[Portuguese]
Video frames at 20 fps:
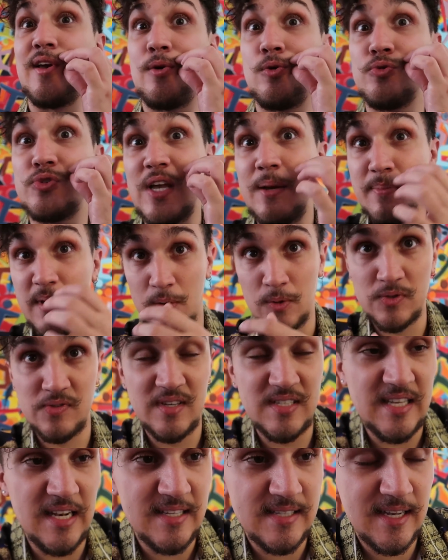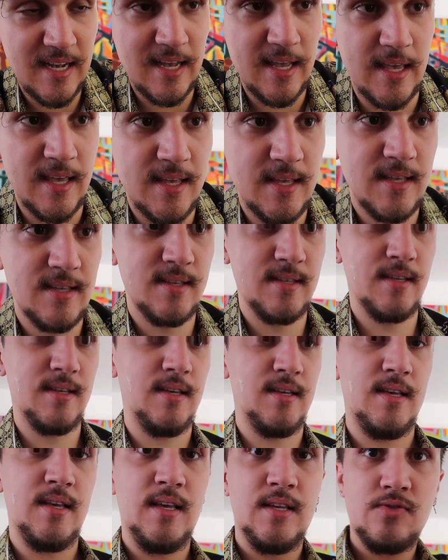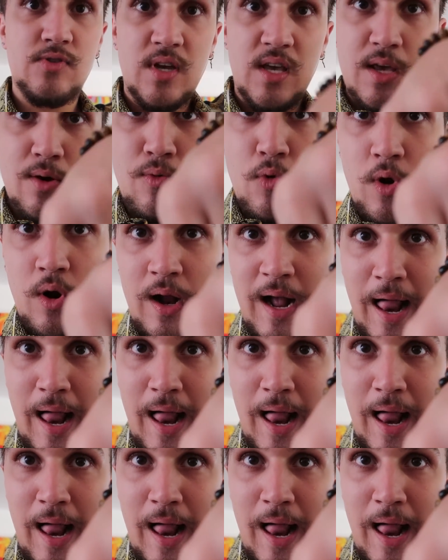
aí com os amigos, vê se eles caem. Isso aqui é um